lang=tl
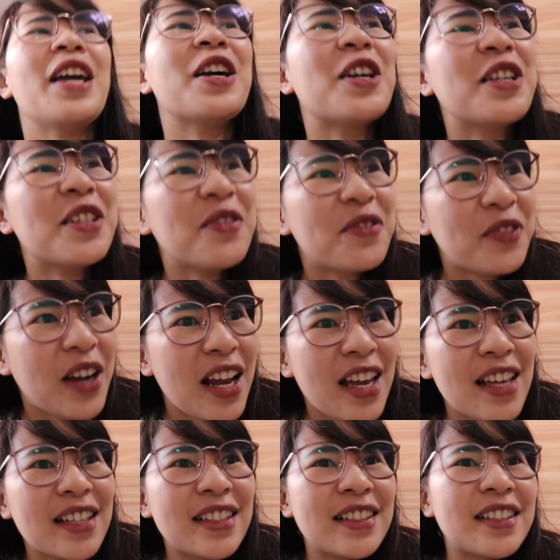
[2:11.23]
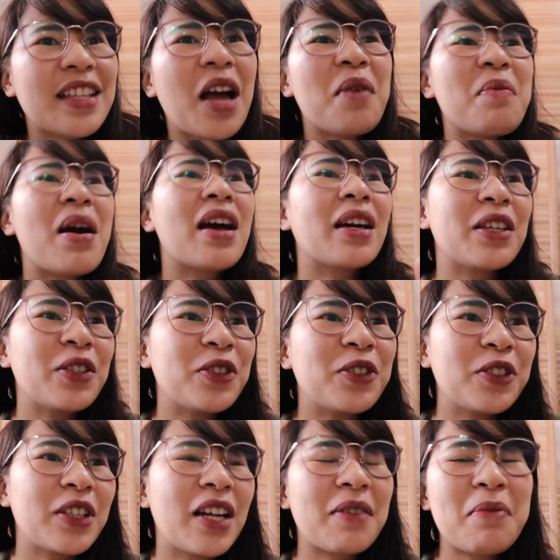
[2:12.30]
Ayun, friends, tama
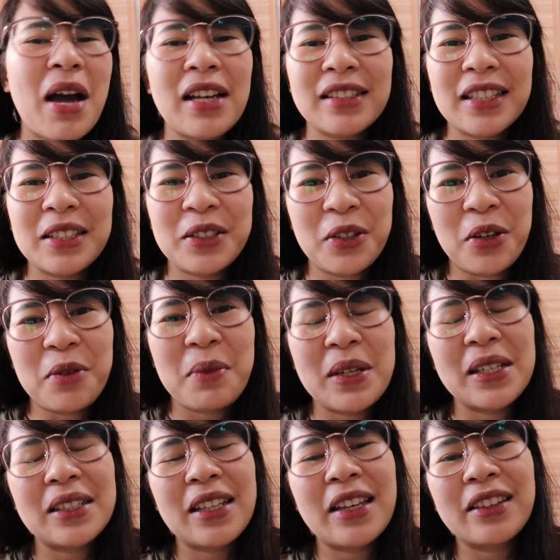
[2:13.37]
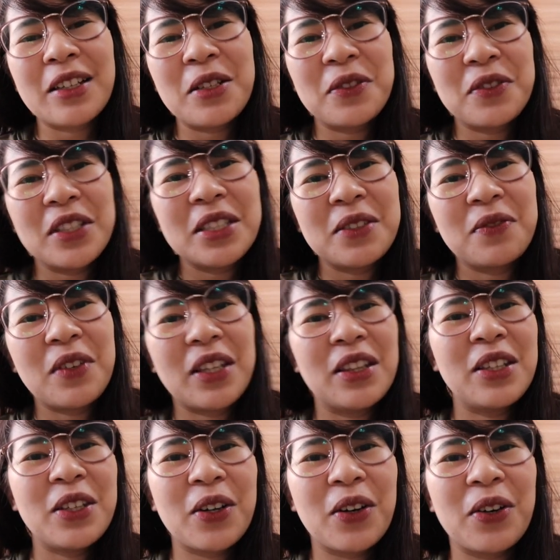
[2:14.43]
yung nabasa nyo by the title of this
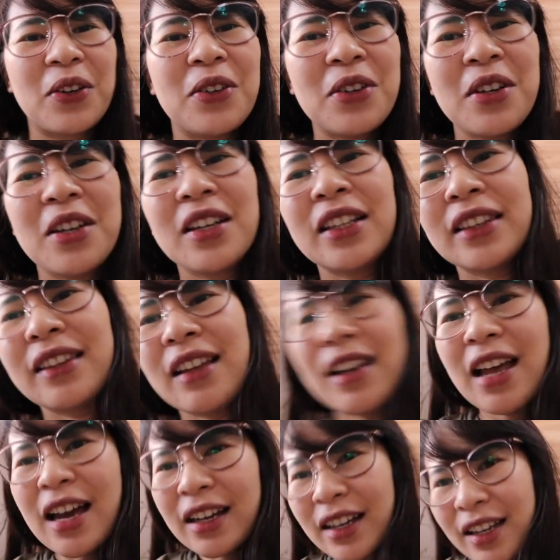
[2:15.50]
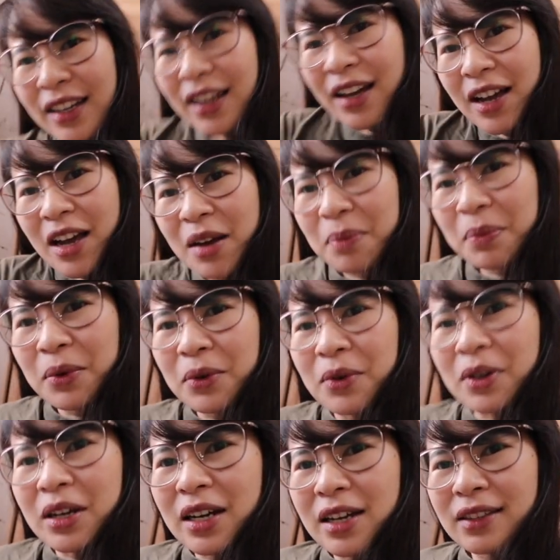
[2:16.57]
video. Dalaga na nga
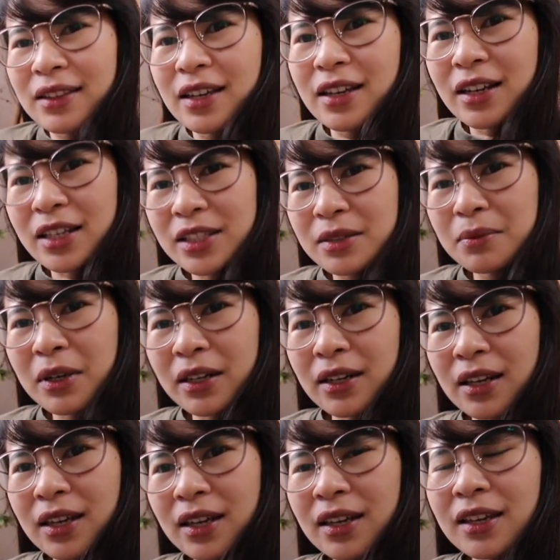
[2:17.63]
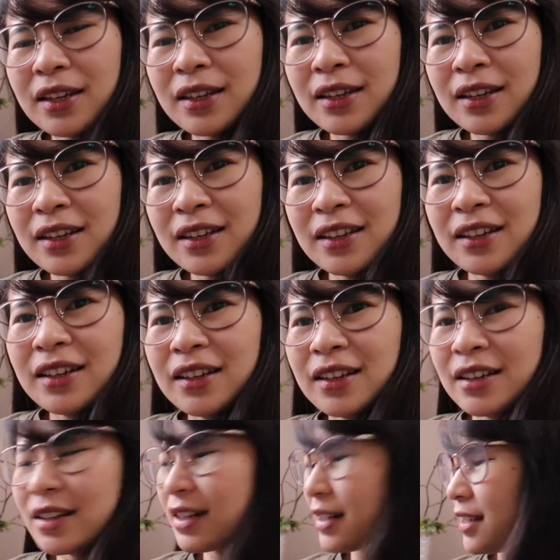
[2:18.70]
po ang ating Rosemary.
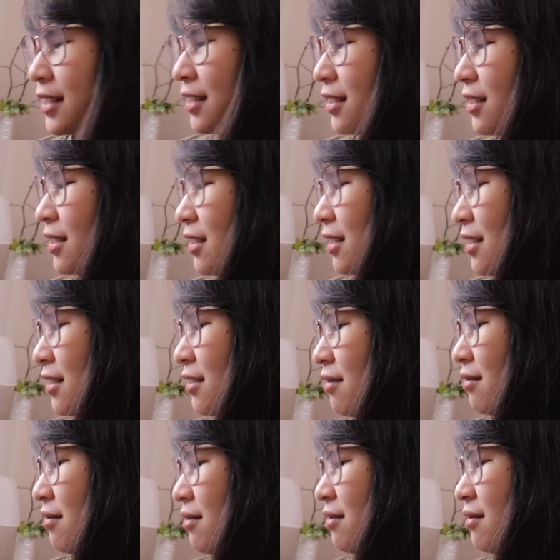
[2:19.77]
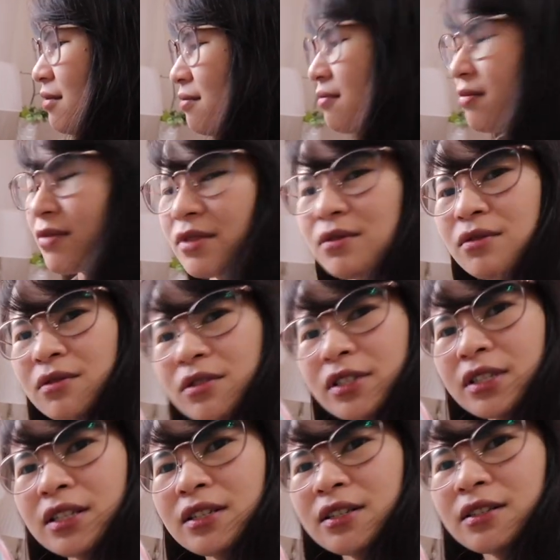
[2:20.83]
Ayan siya, oh. Uy,
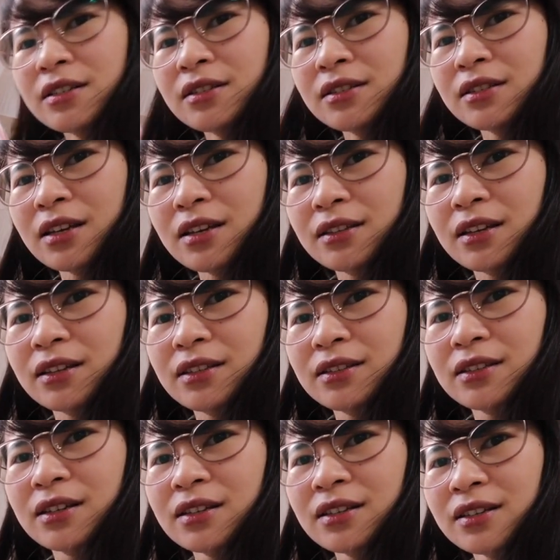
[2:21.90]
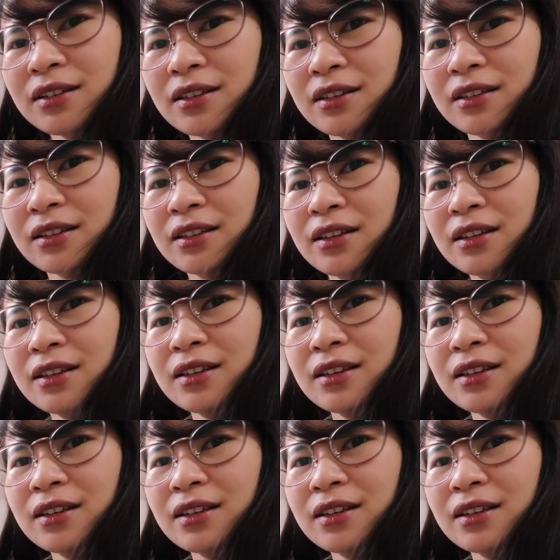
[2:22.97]
dalaginding na iyan.